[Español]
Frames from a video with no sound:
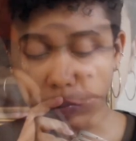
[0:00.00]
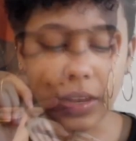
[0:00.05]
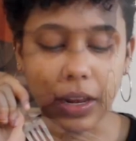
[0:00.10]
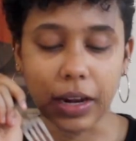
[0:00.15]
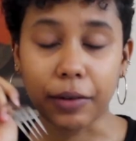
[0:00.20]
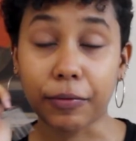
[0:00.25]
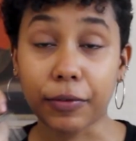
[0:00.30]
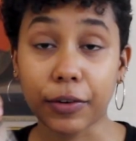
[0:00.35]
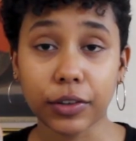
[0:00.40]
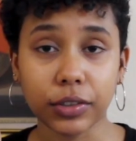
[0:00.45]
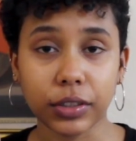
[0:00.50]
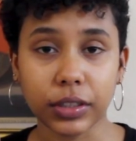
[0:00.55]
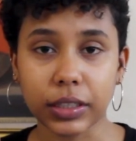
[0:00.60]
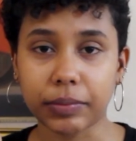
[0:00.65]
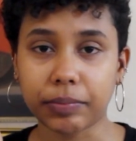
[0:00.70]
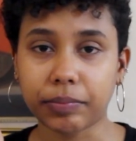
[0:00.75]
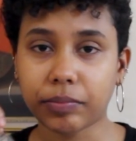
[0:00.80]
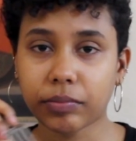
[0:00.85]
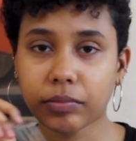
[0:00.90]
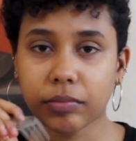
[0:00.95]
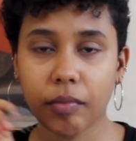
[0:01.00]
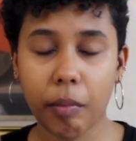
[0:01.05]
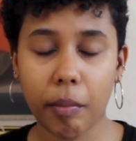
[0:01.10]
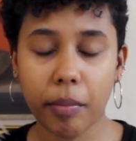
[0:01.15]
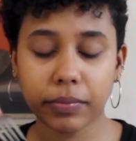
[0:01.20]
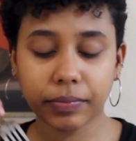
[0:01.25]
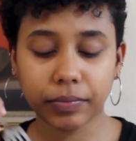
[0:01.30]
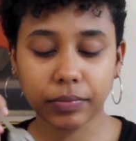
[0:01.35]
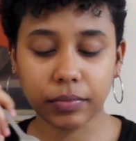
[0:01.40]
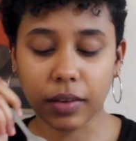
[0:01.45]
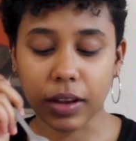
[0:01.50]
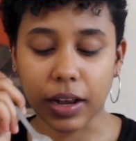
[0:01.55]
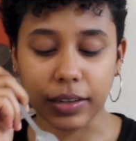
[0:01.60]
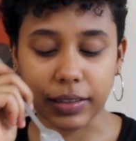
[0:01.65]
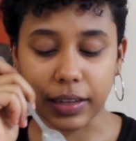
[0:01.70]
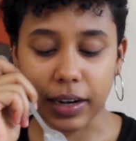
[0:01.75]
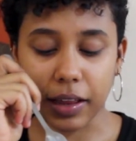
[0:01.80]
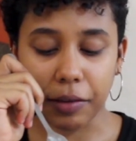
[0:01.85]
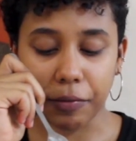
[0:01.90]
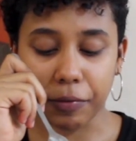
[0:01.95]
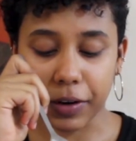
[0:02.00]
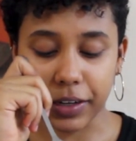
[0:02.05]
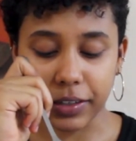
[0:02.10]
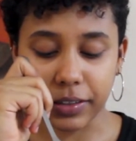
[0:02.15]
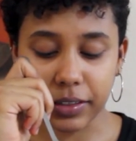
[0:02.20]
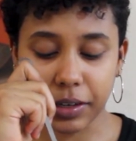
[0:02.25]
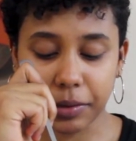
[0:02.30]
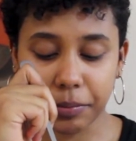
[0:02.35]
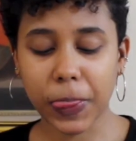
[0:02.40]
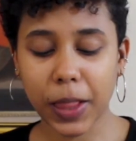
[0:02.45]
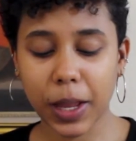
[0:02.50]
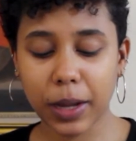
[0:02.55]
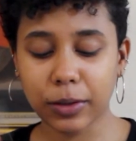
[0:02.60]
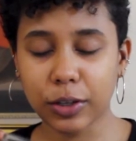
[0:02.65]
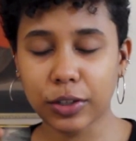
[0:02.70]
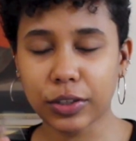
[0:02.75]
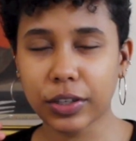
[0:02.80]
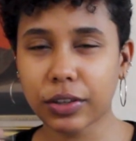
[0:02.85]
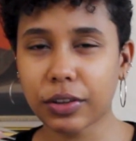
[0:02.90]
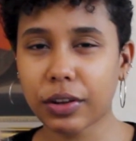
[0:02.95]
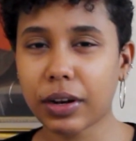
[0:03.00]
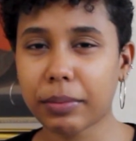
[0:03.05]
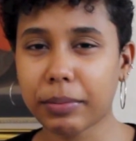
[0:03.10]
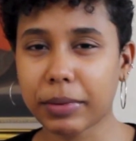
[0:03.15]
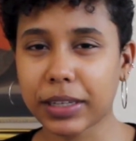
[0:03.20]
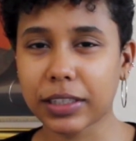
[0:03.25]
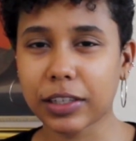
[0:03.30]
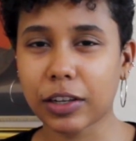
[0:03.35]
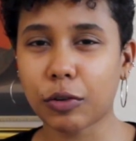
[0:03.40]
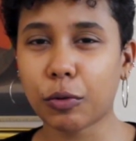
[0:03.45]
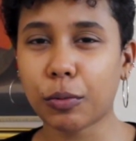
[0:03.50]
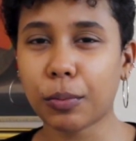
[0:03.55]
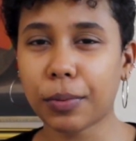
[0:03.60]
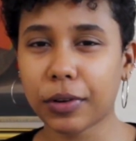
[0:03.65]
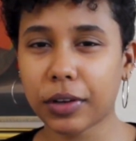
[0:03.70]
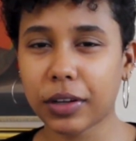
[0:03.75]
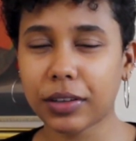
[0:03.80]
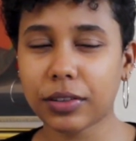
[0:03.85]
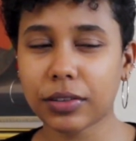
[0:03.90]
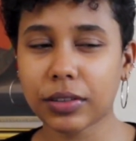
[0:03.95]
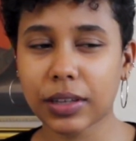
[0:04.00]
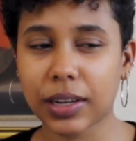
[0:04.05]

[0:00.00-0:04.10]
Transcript: El frosting hace la diferencia. Yo siento la masa un poquito